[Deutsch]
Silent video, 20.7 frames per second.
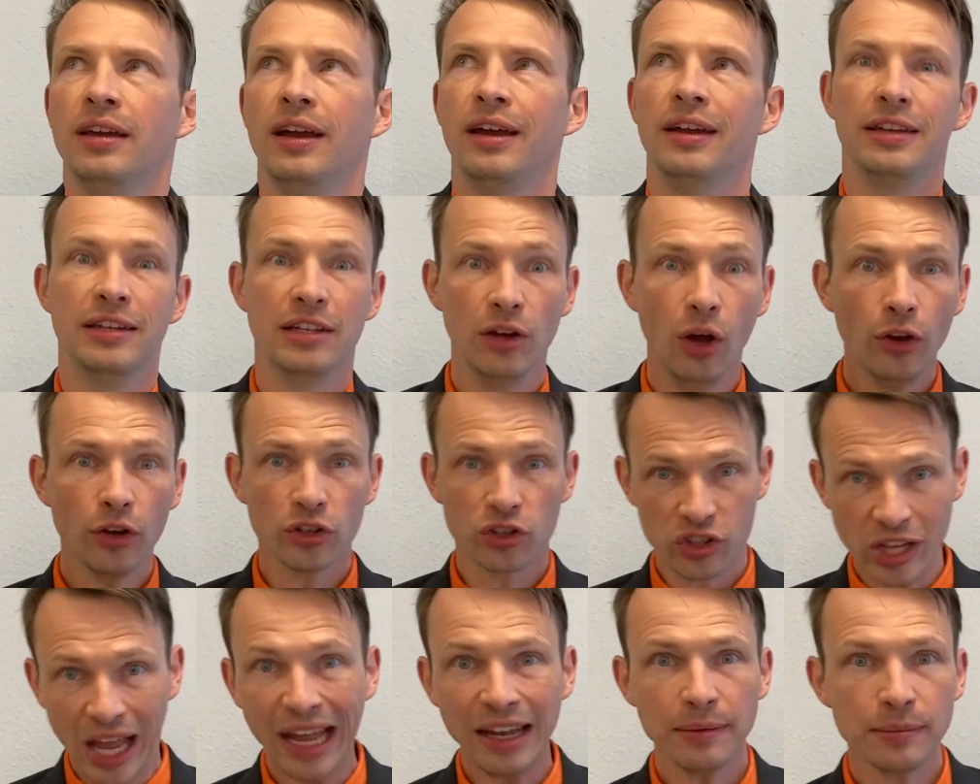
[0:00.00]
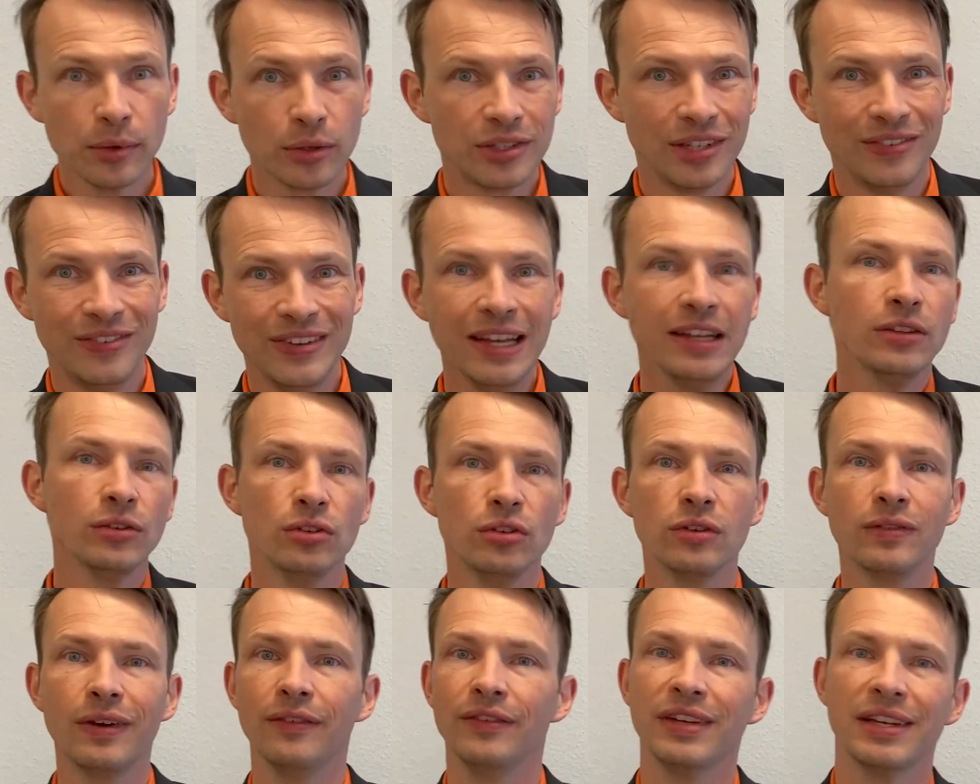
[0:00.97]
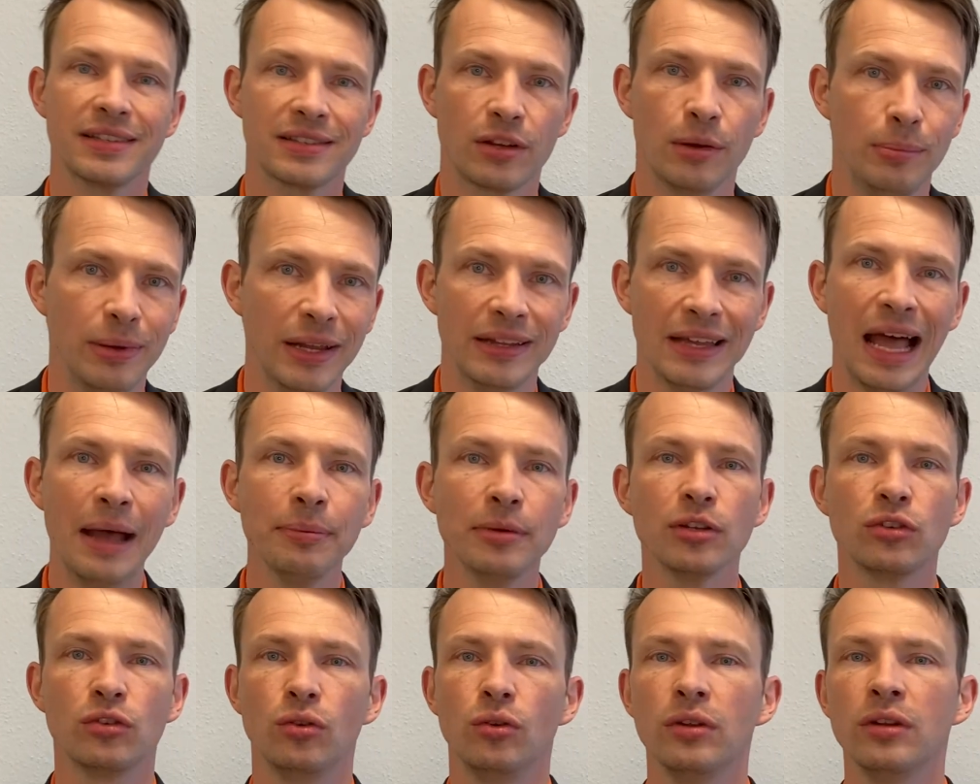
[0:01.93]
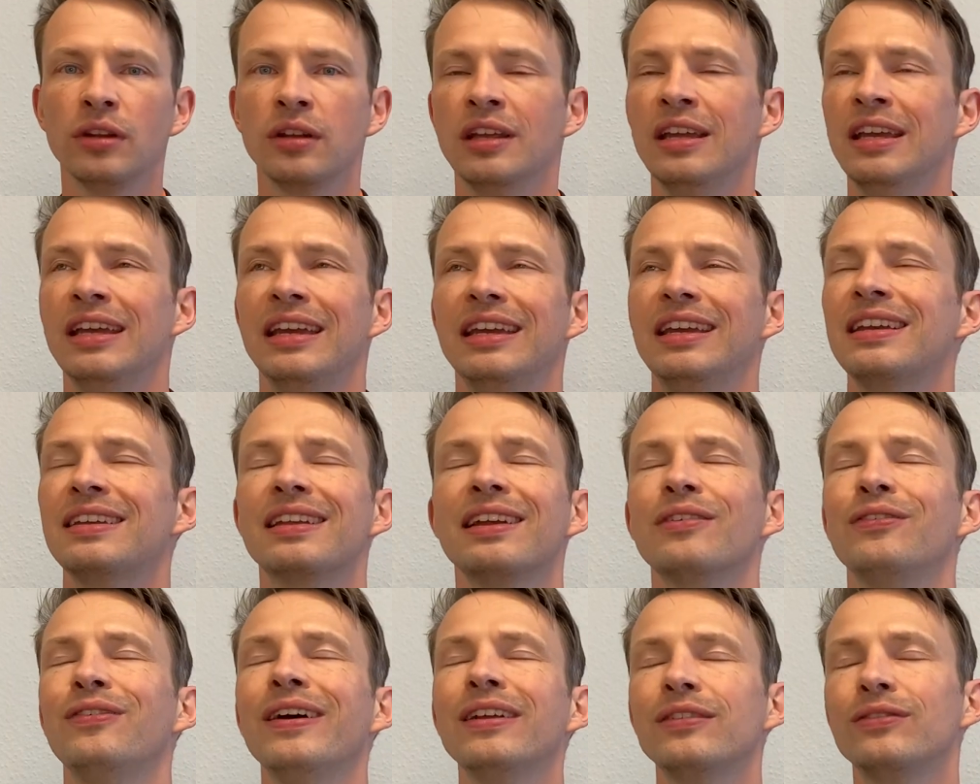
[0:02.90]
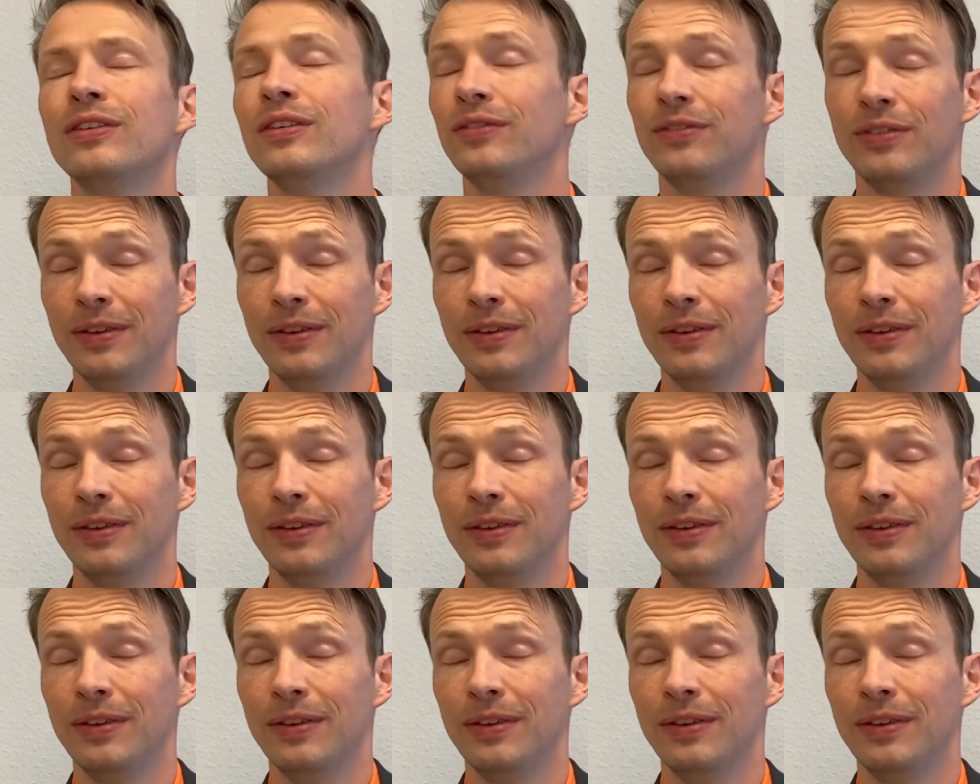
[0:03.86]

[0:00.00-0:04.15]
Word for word: Äh, die Leute starten motiviert und irgendwann wird das komplett abgetötet. Ich sage, was?